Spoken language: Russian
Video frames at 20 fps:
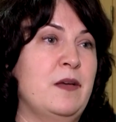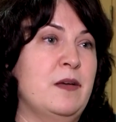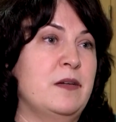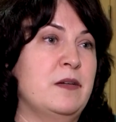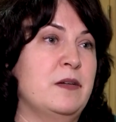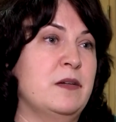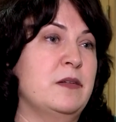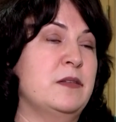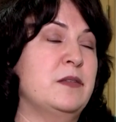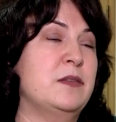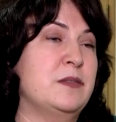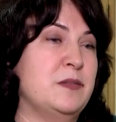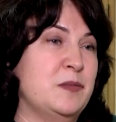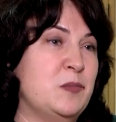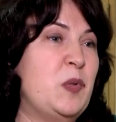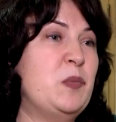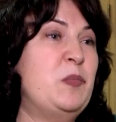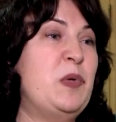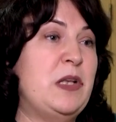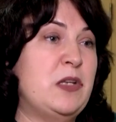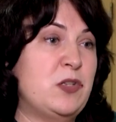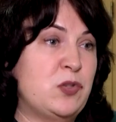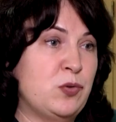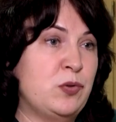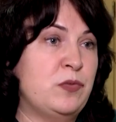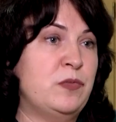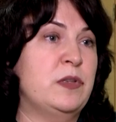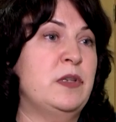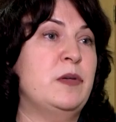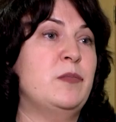э,
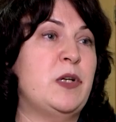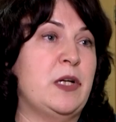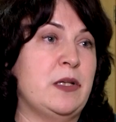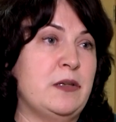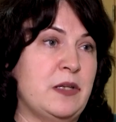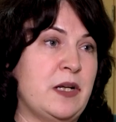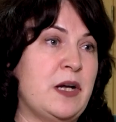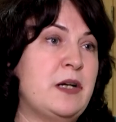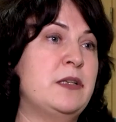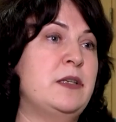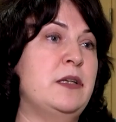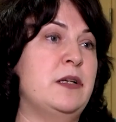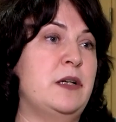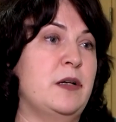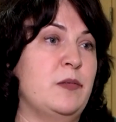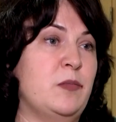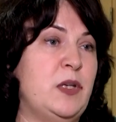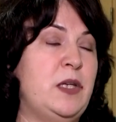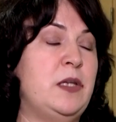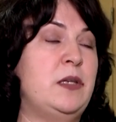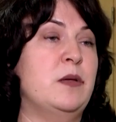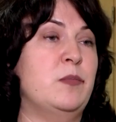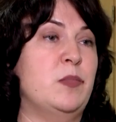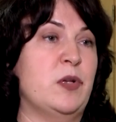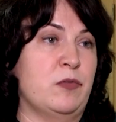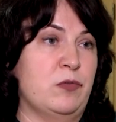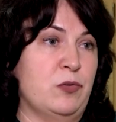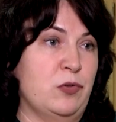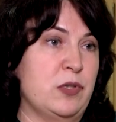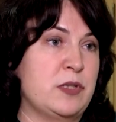мобилизованным контрактникам и
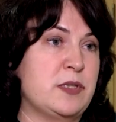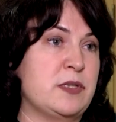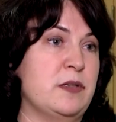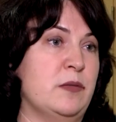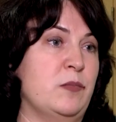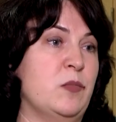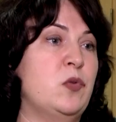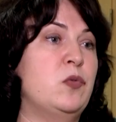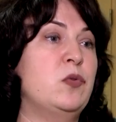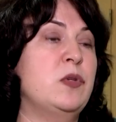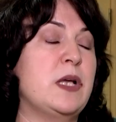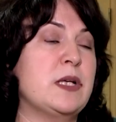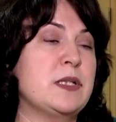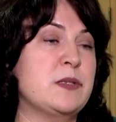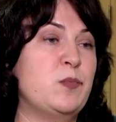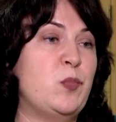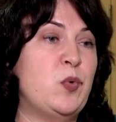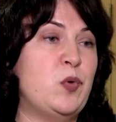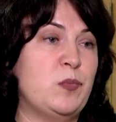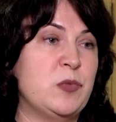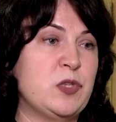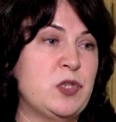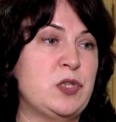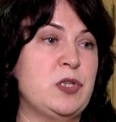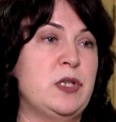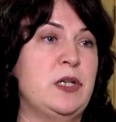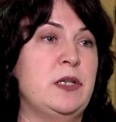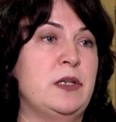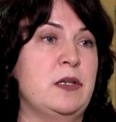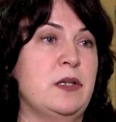добровольцам. У нас помощь
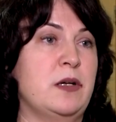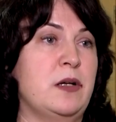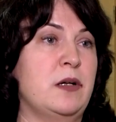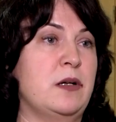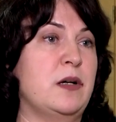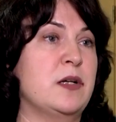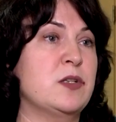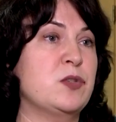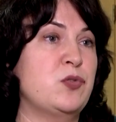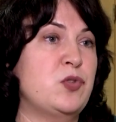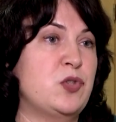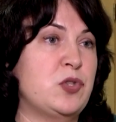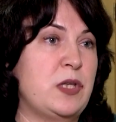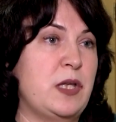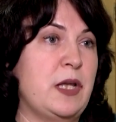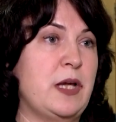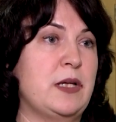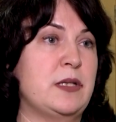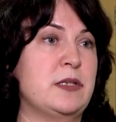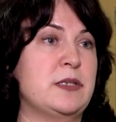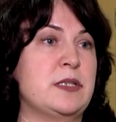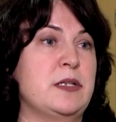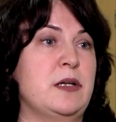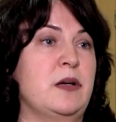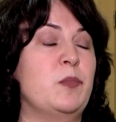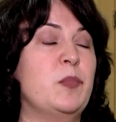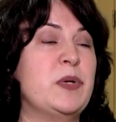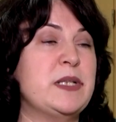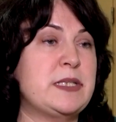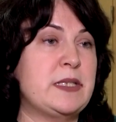это осуществляется
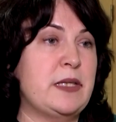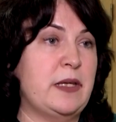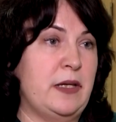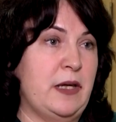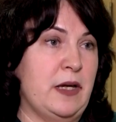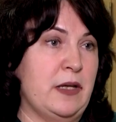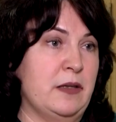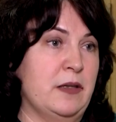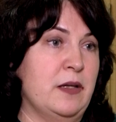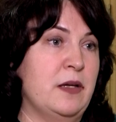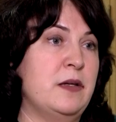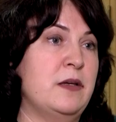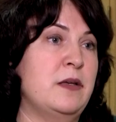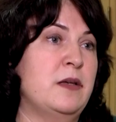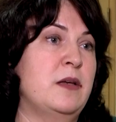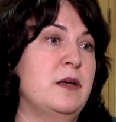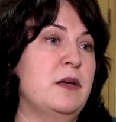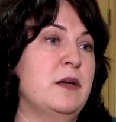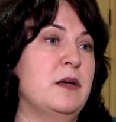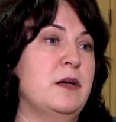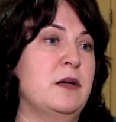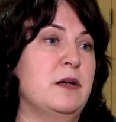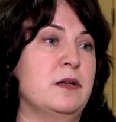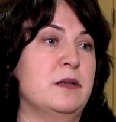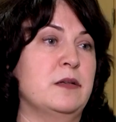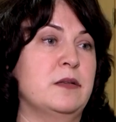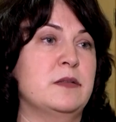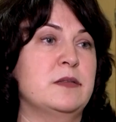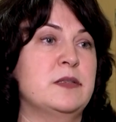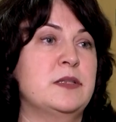постоянно.
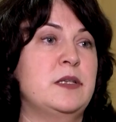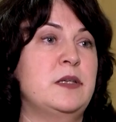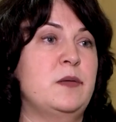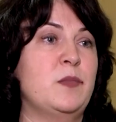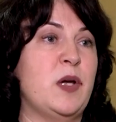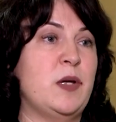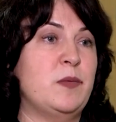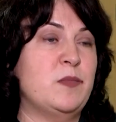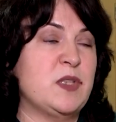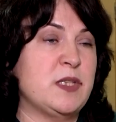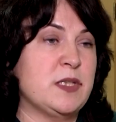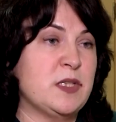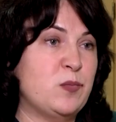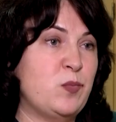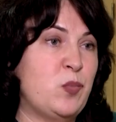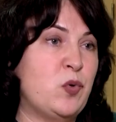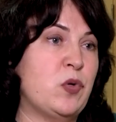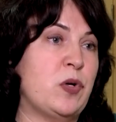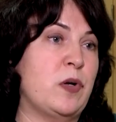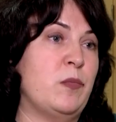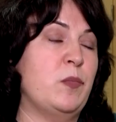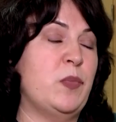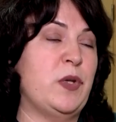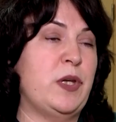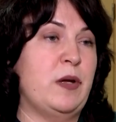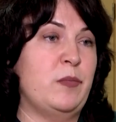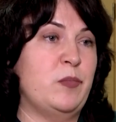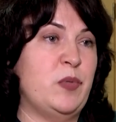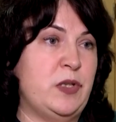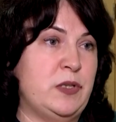Э, занимаемся сбором,
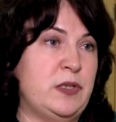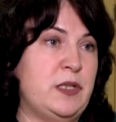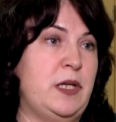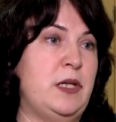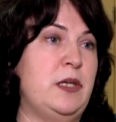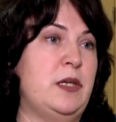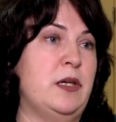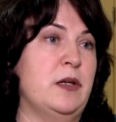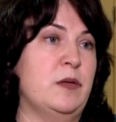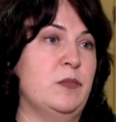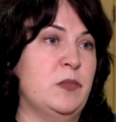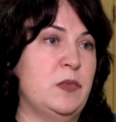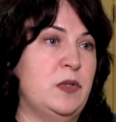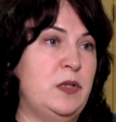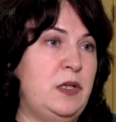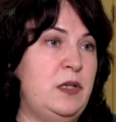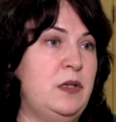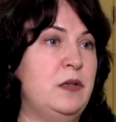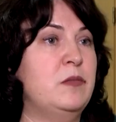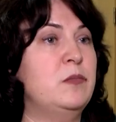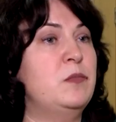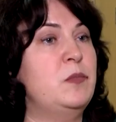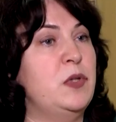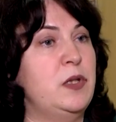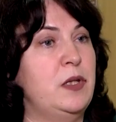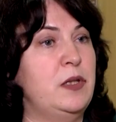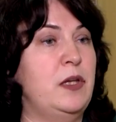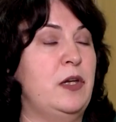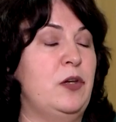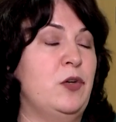приобретением и
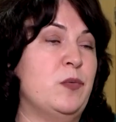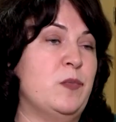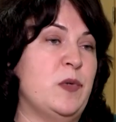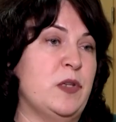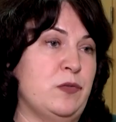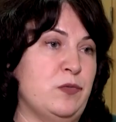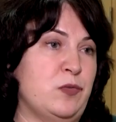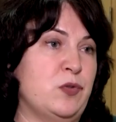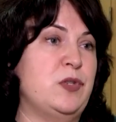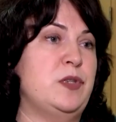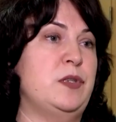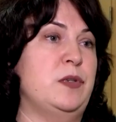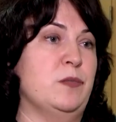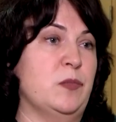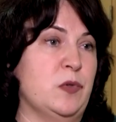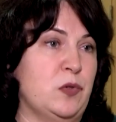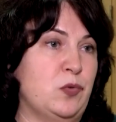передаем, отвозим